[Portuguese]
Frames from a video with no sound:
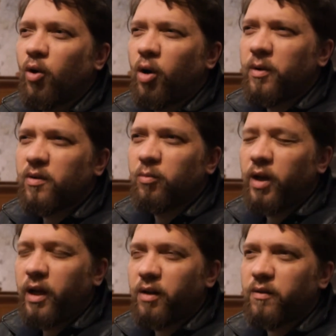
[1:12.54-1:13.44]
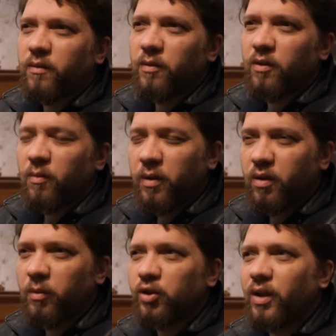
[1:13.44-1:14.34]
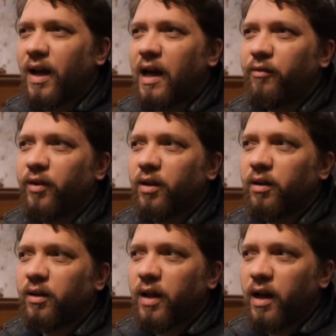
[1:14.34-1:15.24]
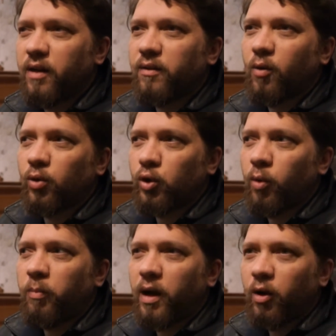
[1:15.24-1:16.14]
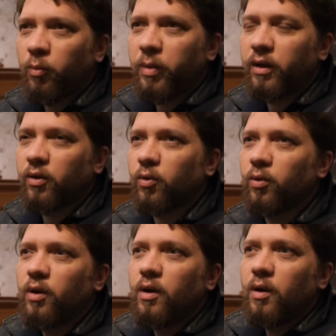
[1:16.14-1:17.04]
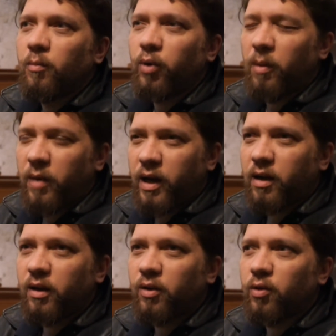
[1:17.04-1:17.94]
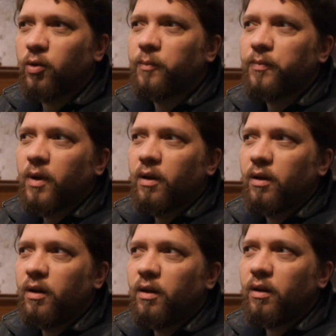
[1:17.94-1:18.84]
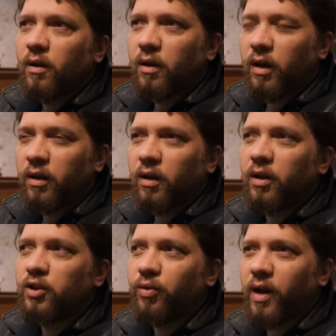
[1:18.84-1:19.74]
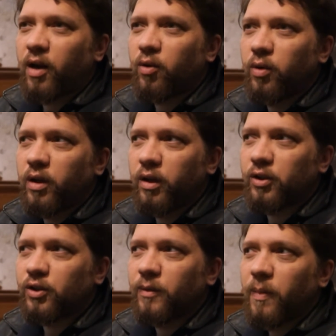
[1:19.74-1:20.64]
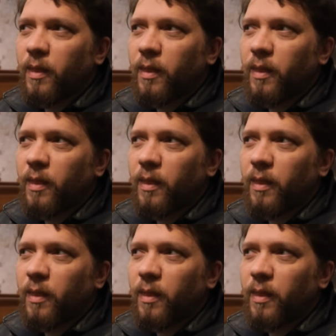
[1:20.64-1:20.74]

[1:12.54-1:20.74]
Homens e mulheres, especialmente na África e na Ásia, continuam pagando preço por amar a Cristo e querer edificar a sua igreja.